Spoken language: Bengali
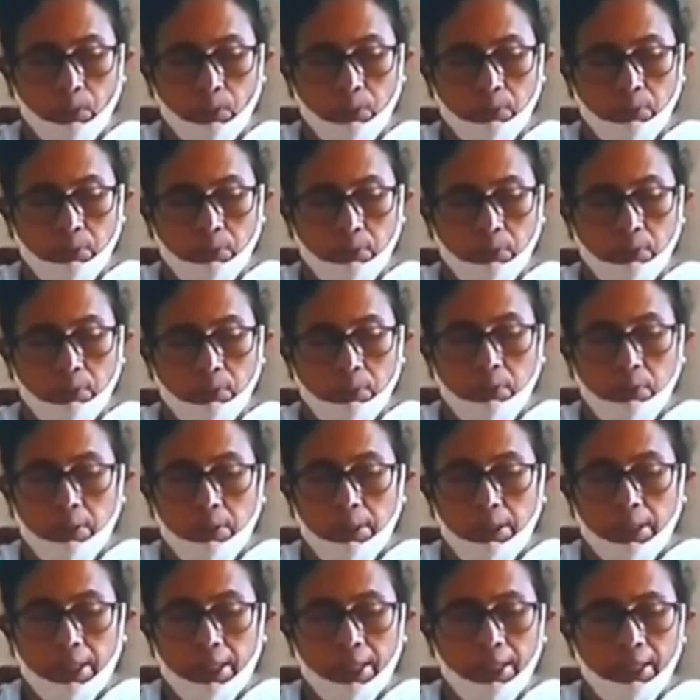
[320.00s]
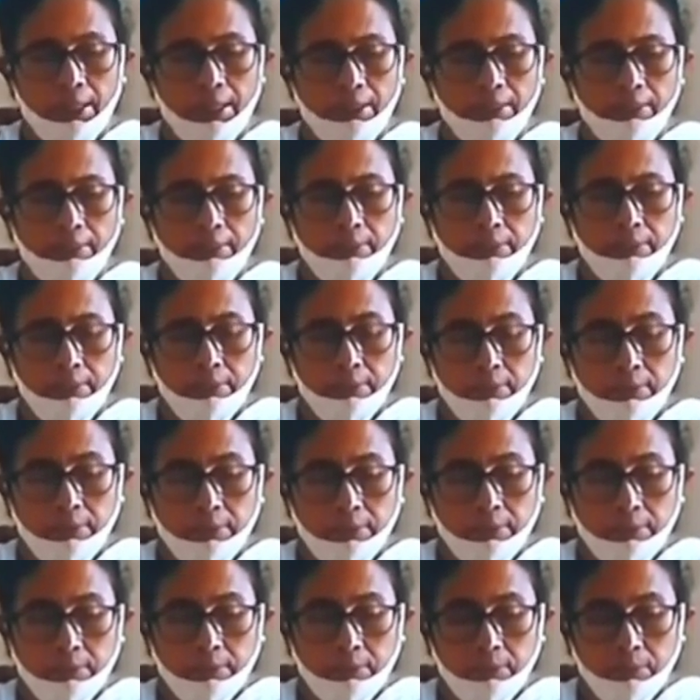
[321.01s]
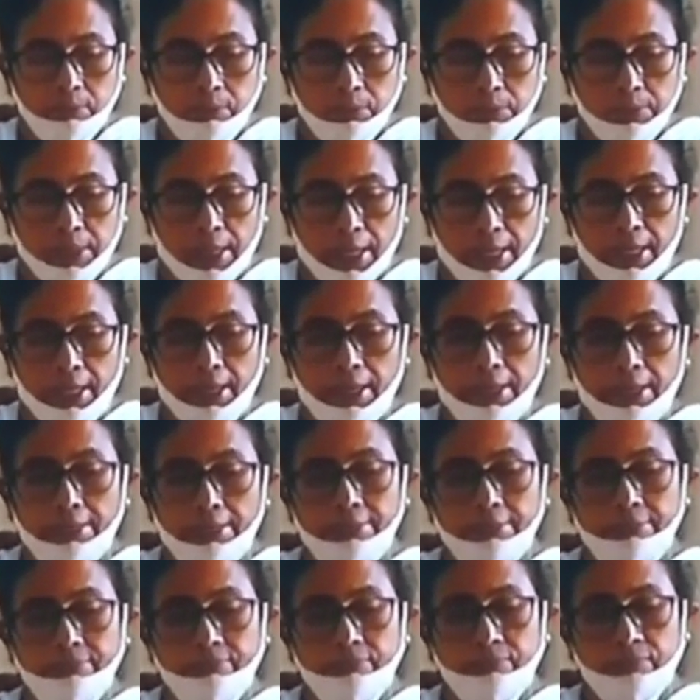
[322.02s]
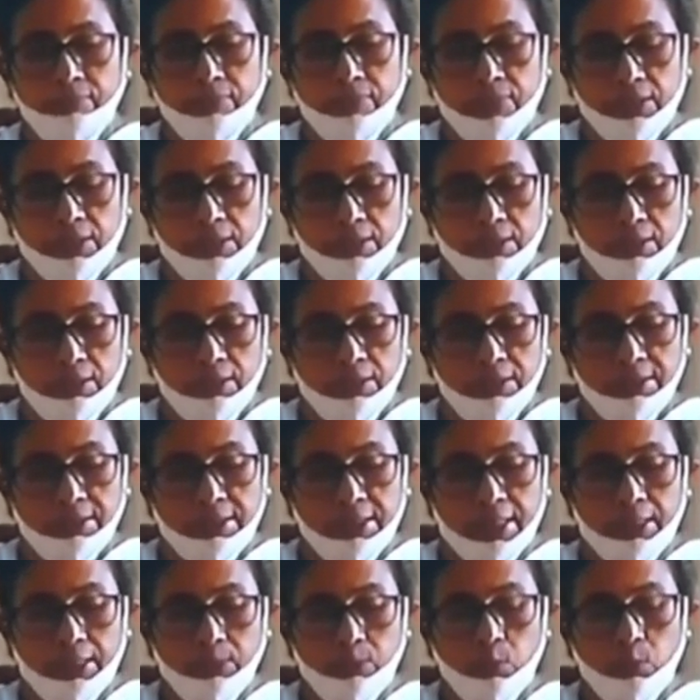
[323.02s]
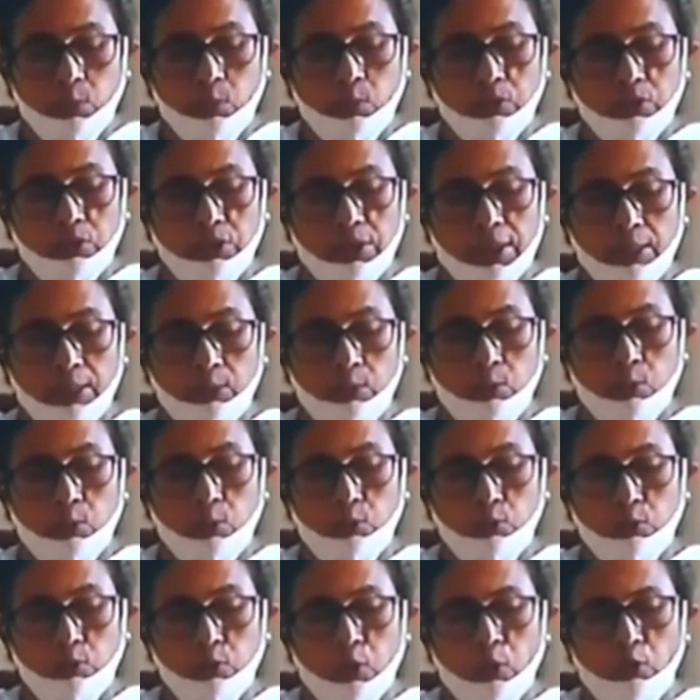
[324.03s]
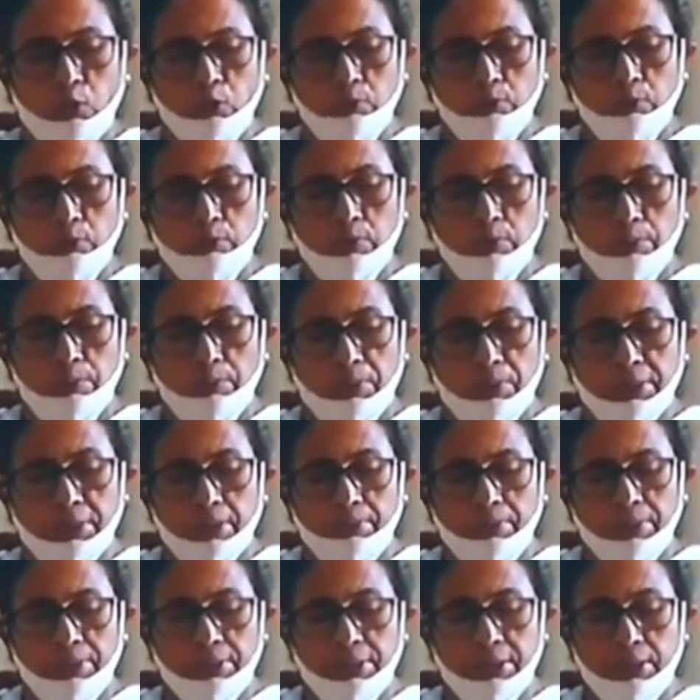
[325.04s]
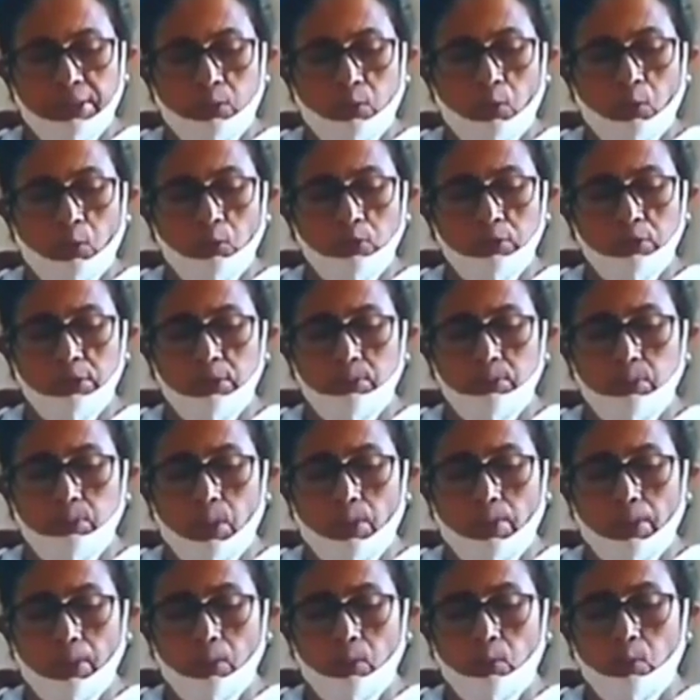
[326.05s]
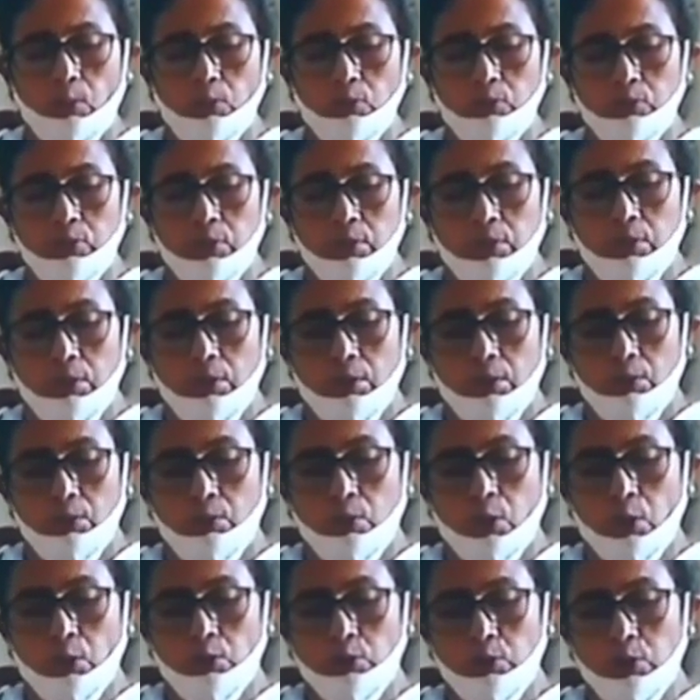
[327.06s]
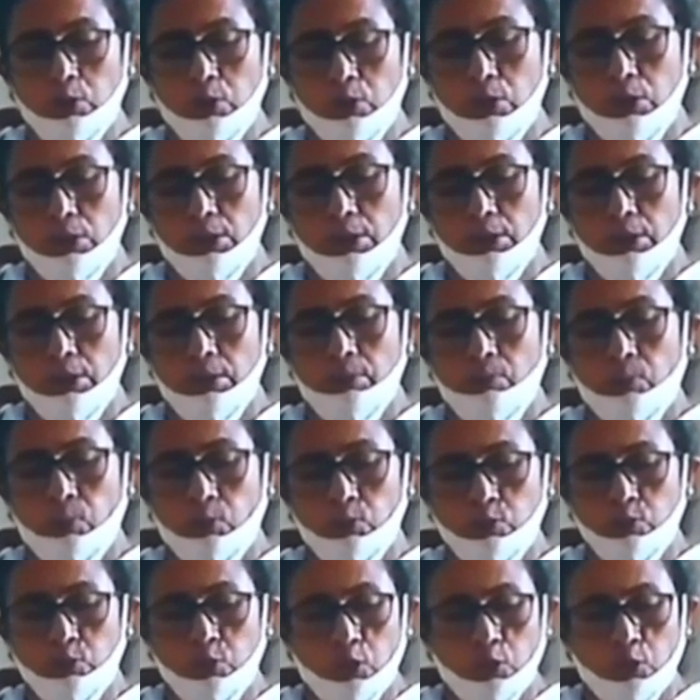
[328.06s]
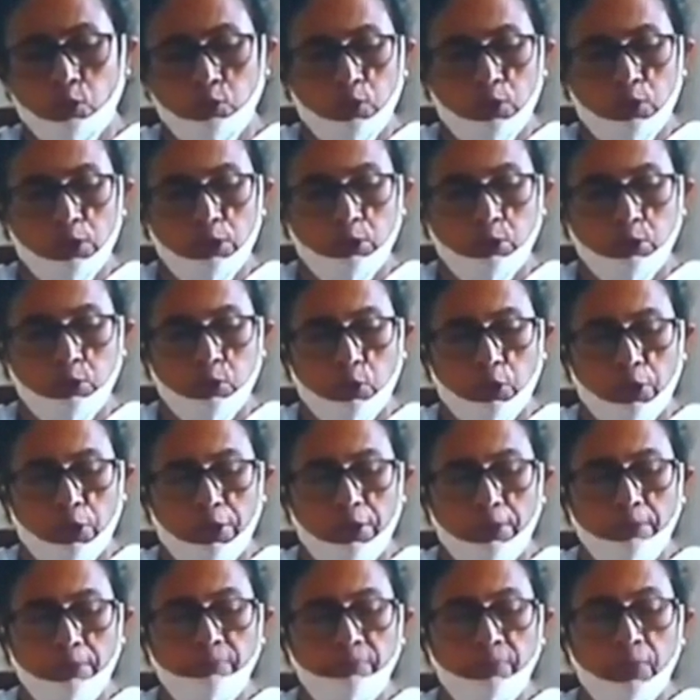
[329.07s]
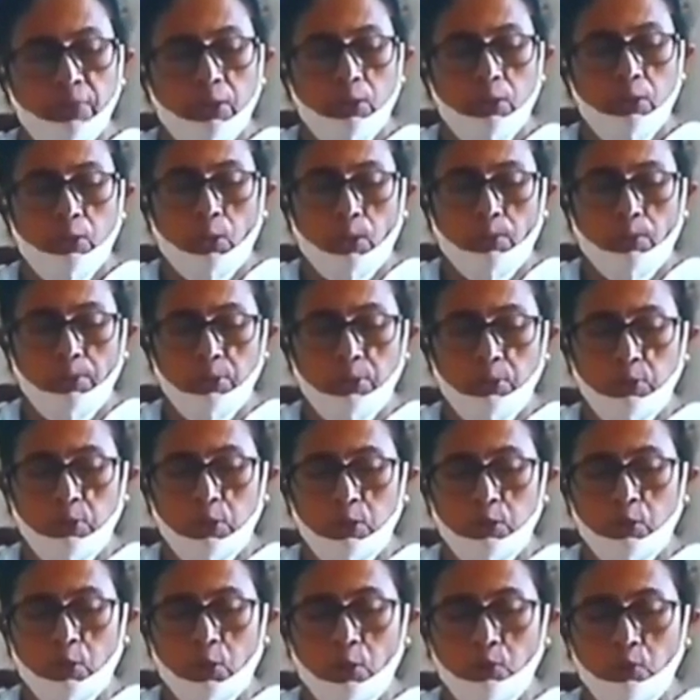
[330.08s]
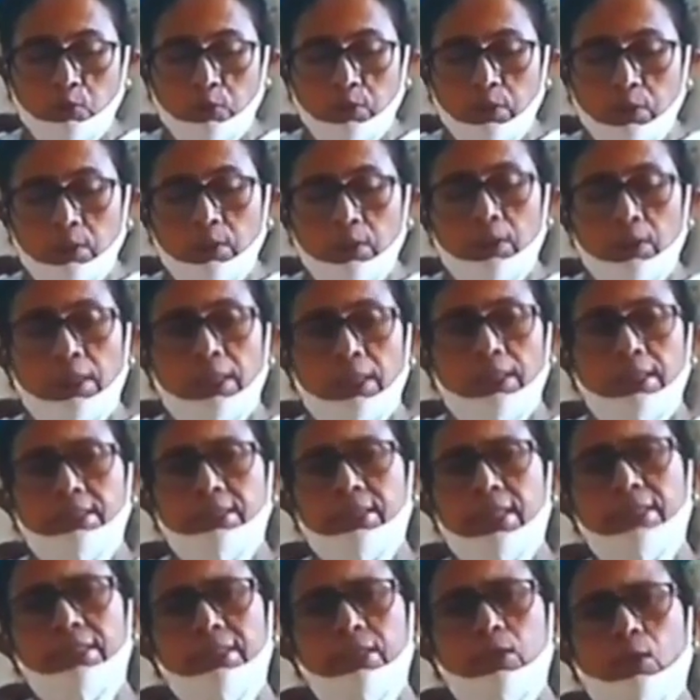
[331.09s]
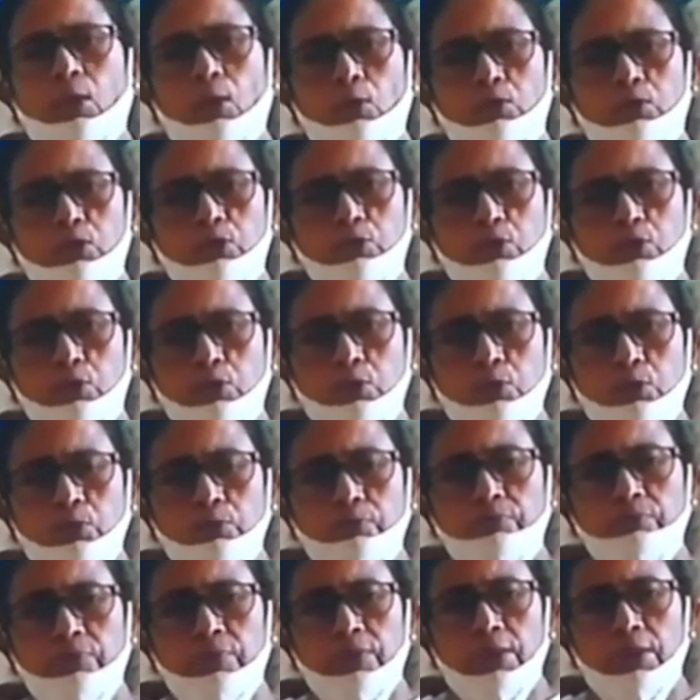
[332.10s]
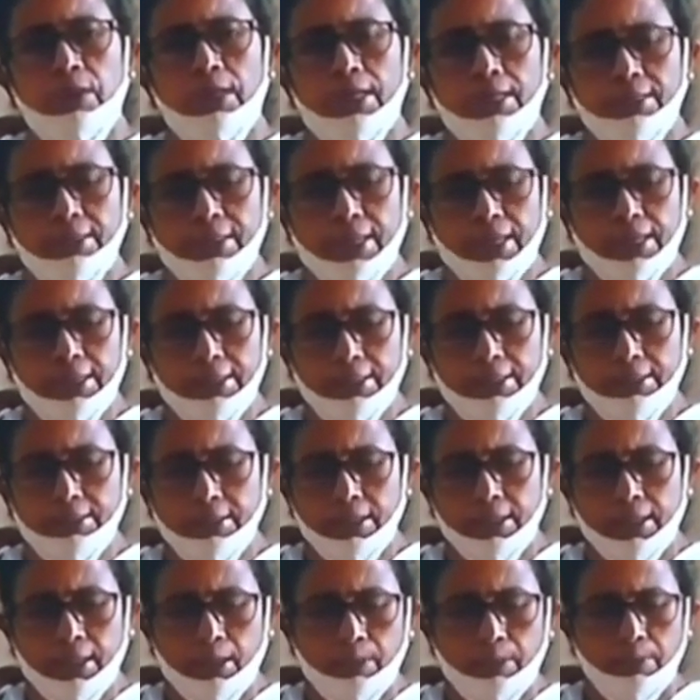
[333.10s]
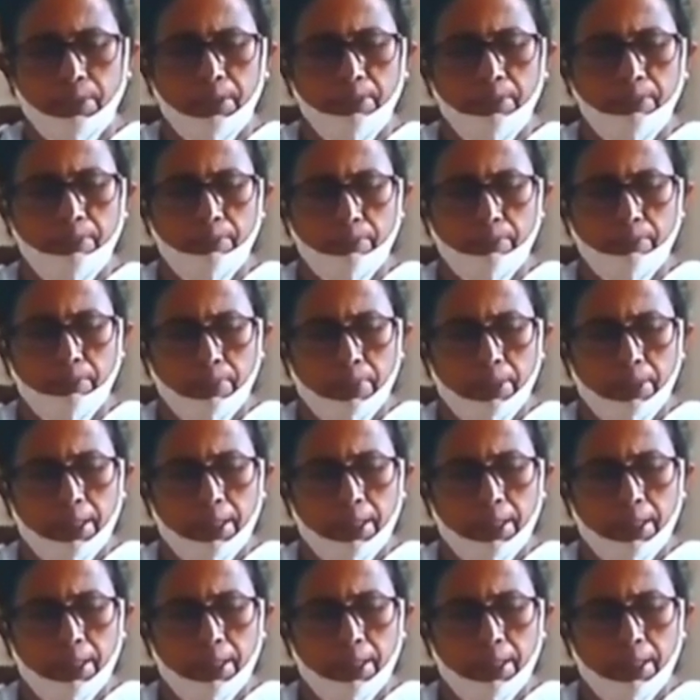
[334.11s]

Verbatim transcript: এবং এই টাকায় স্নাতক স্নাতকোত্তর পেশাভিত্তিক কোর্স ডিপ্লোমা কোর্স ডক্টরাল পোস্ট ডক্টরাল স্তরে গবেষণার খরচ ইত্যাদি খরচের জন্য এই টাকাটা দেওয়া হবে